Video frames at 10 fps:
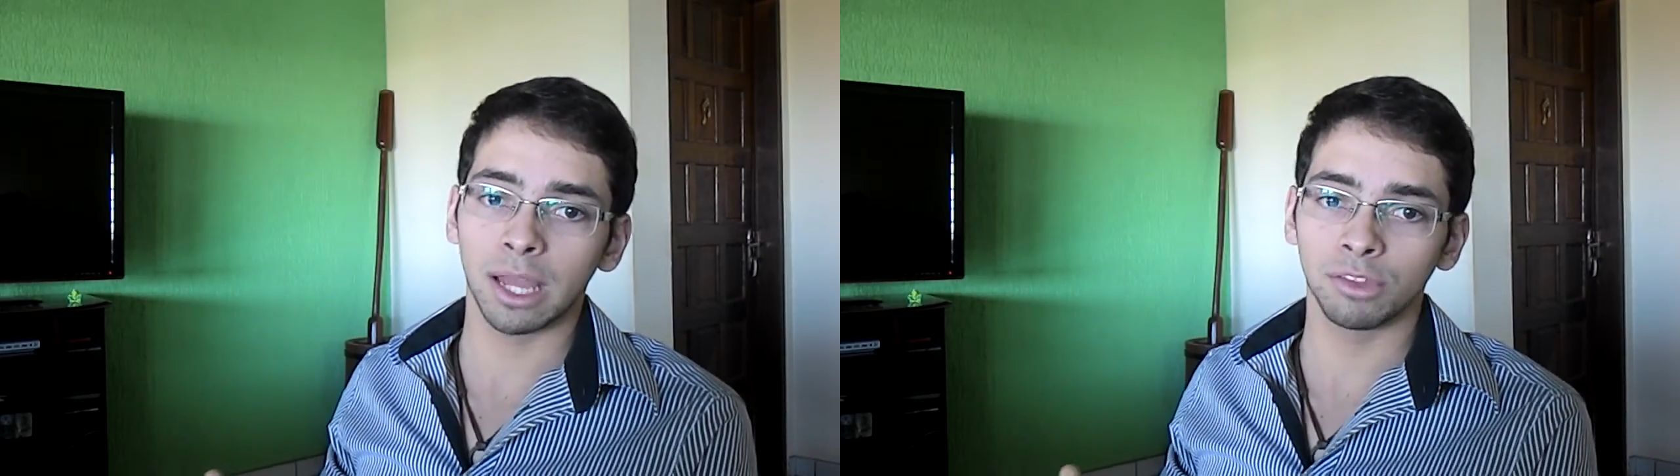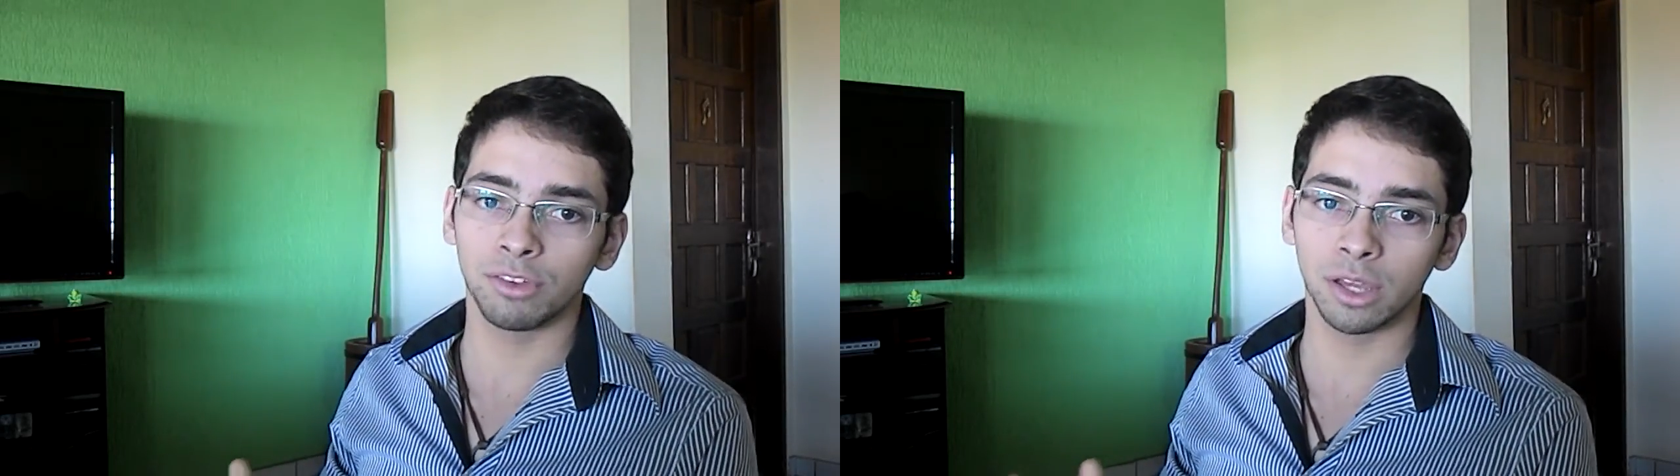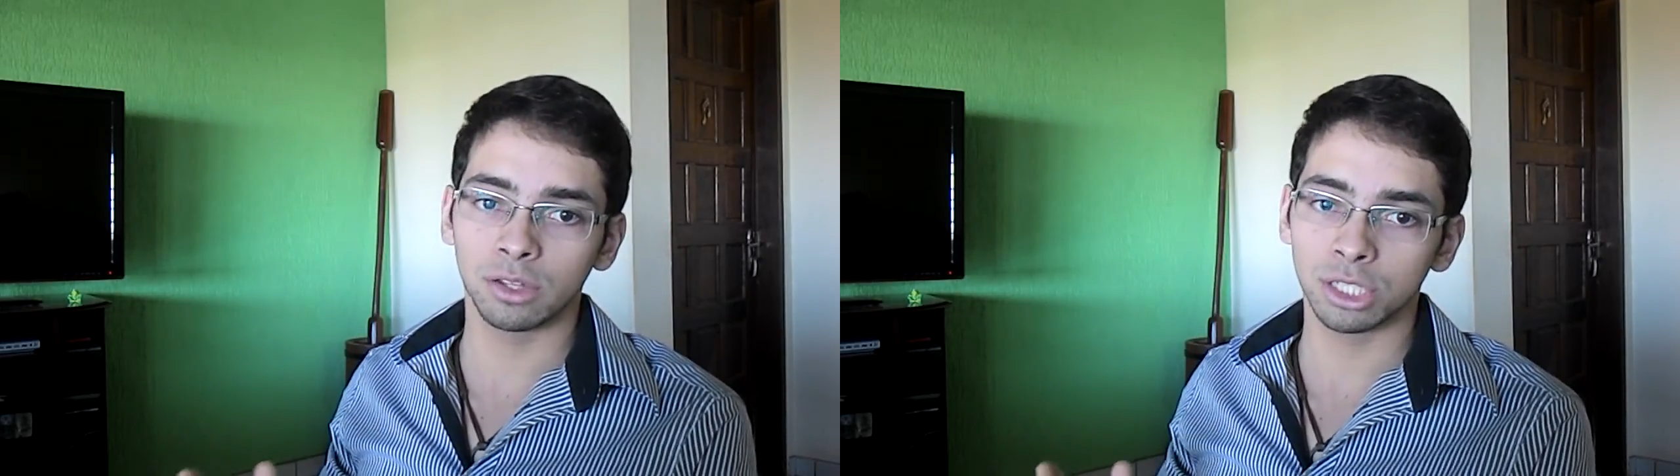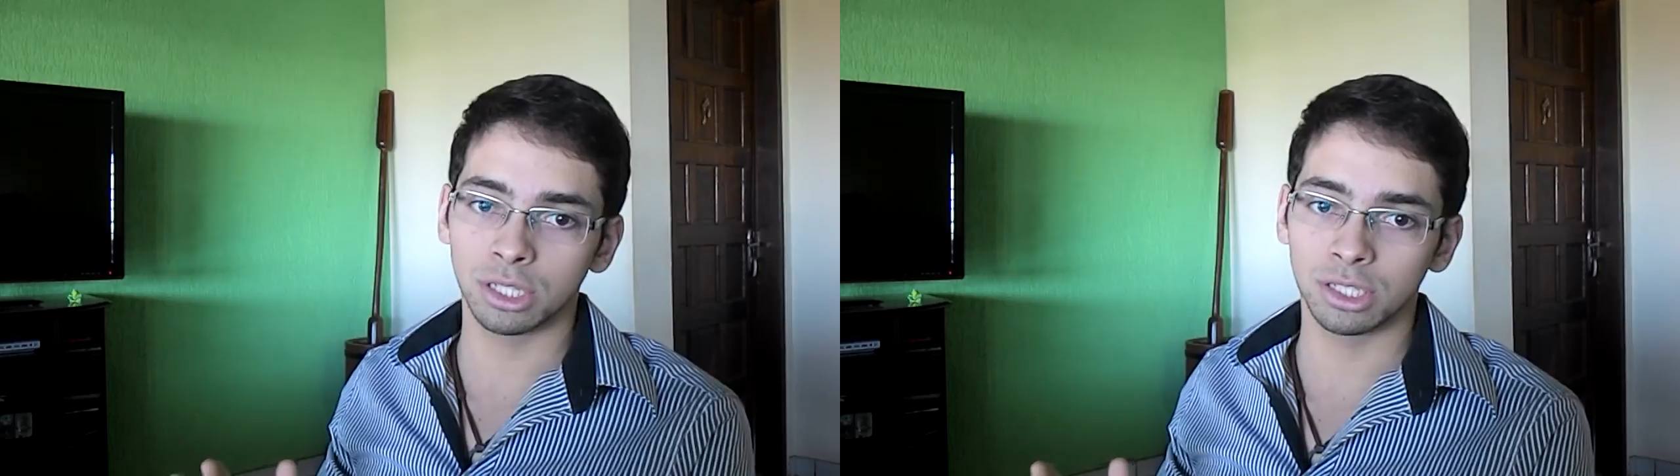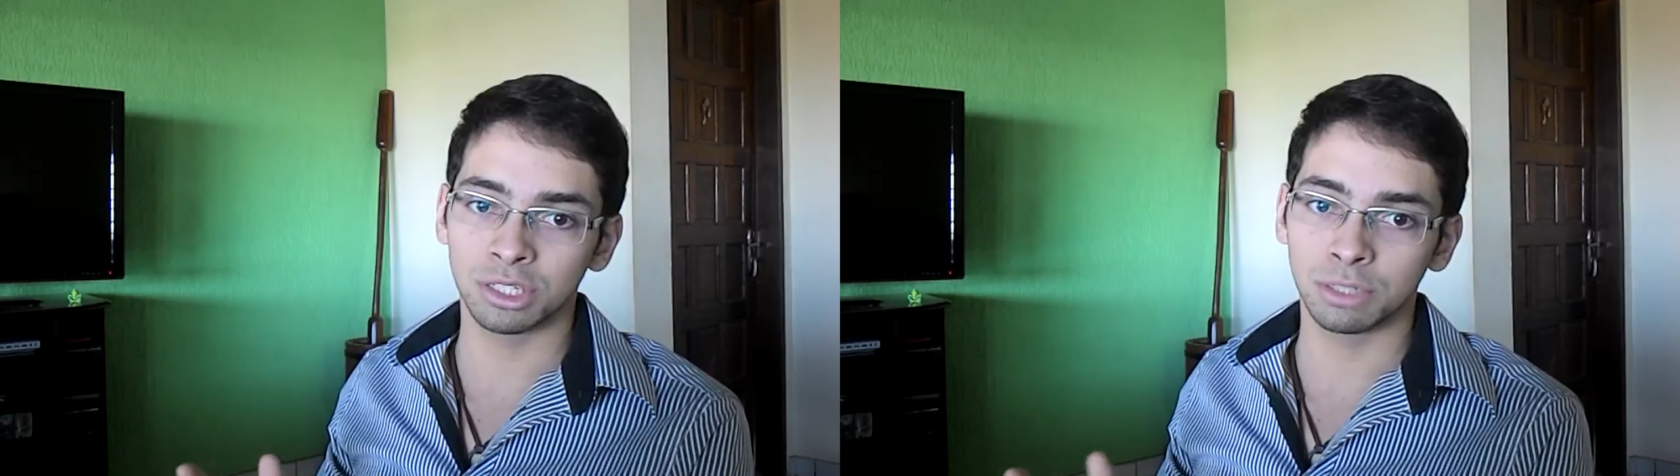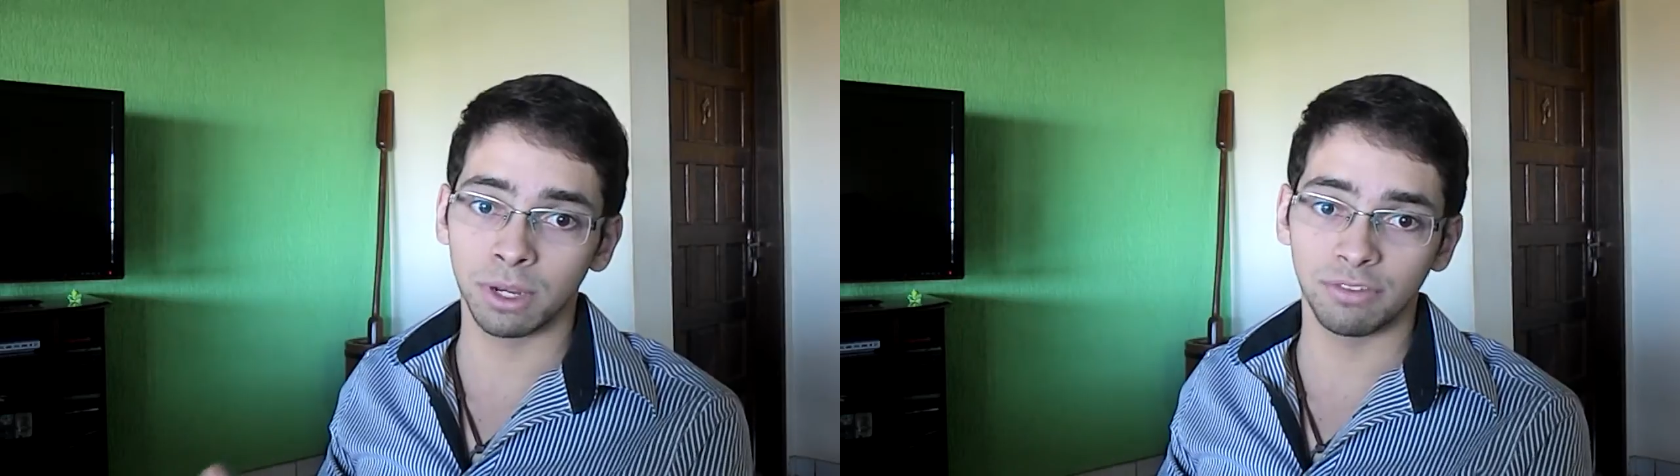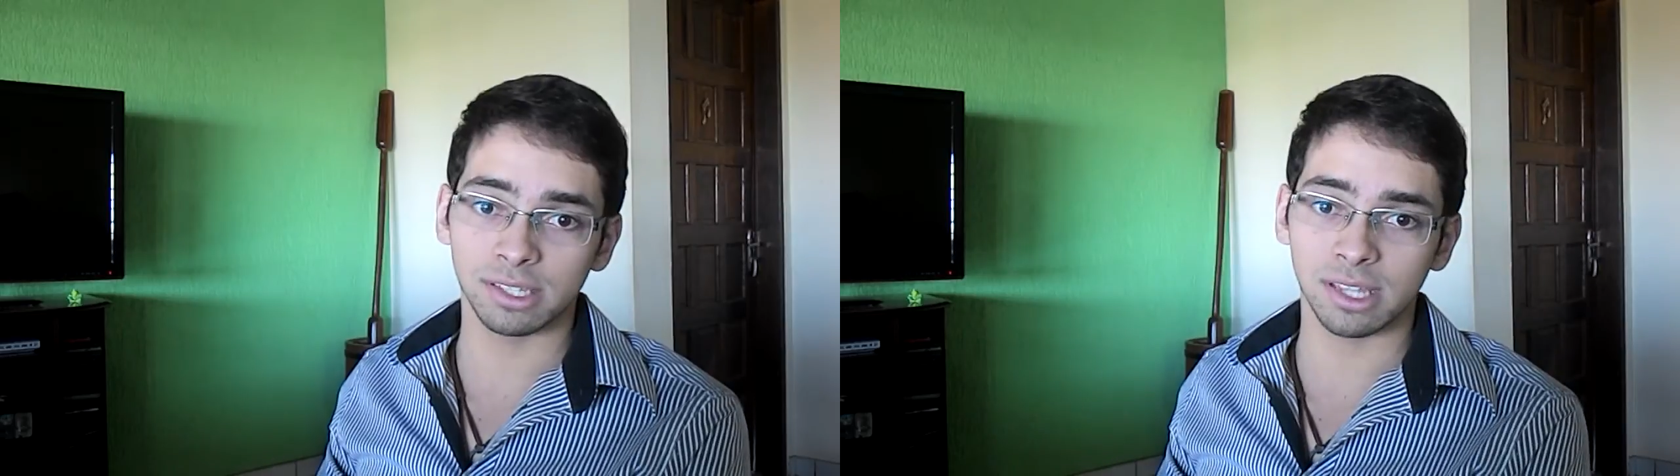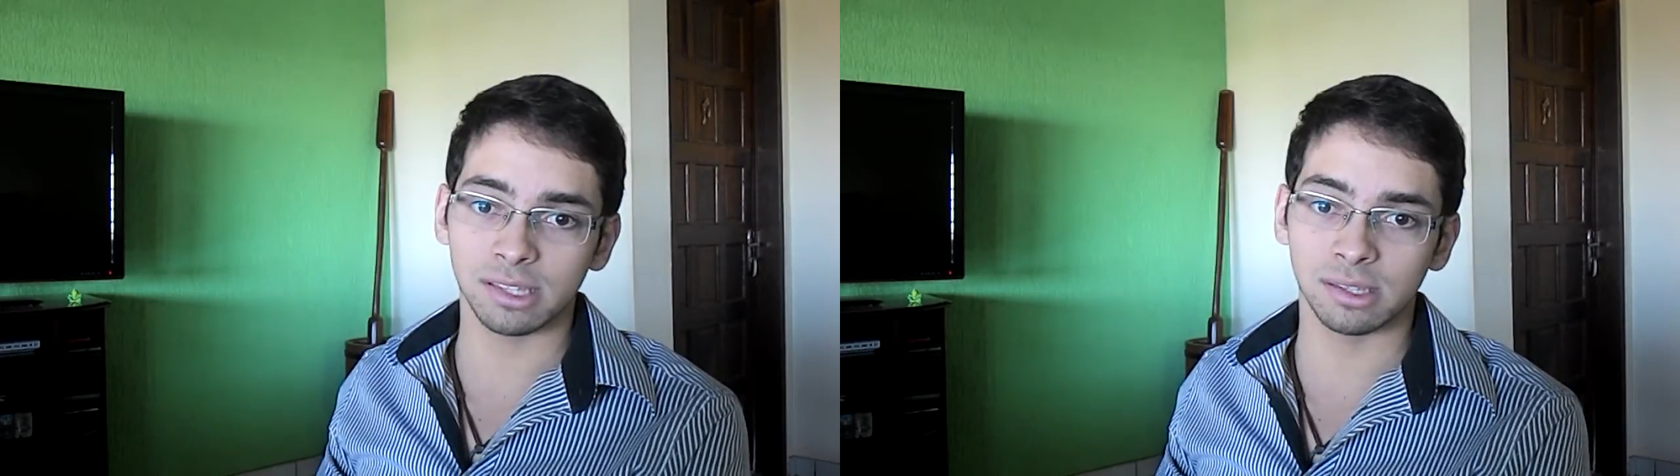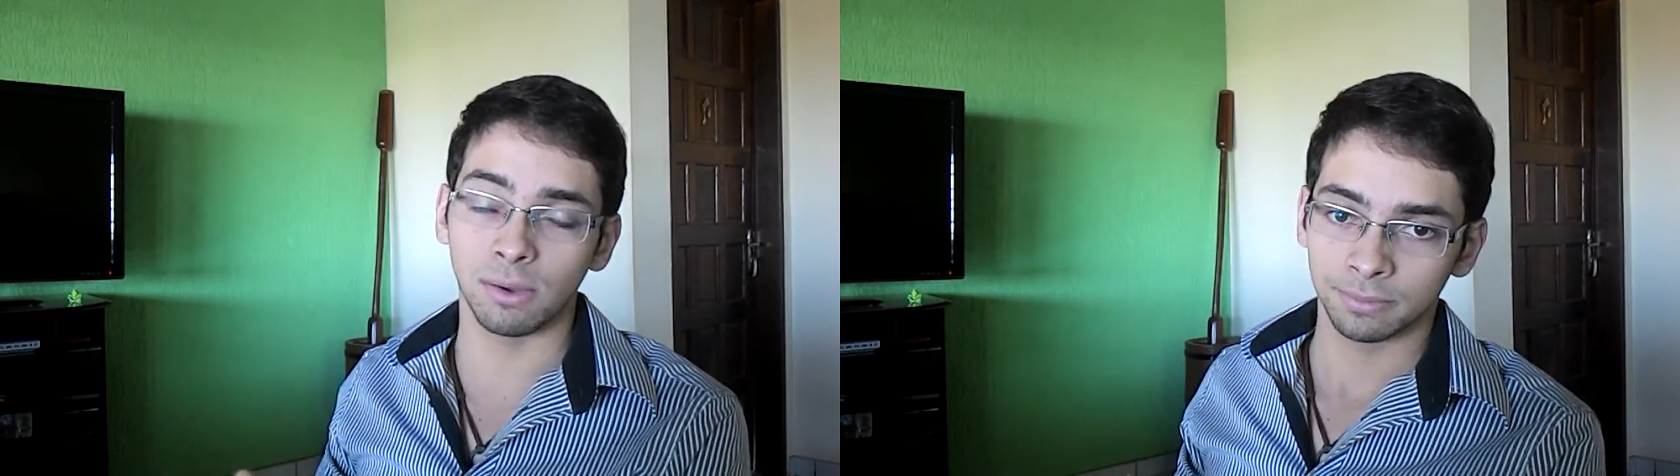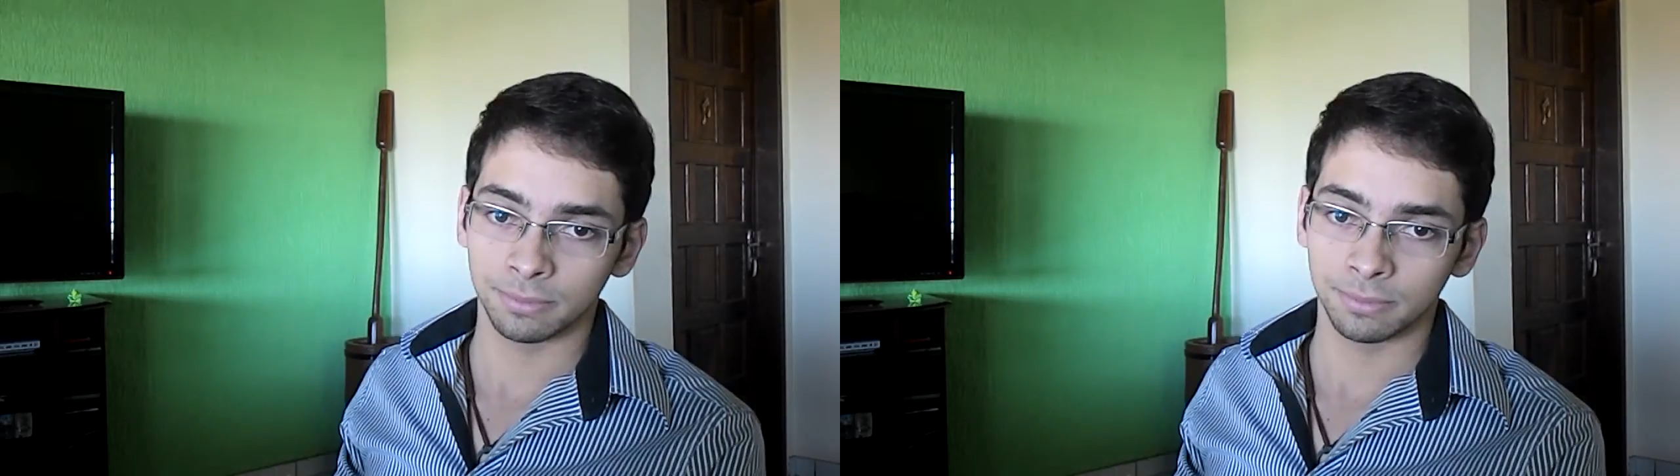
veículos de, de, de manifestação.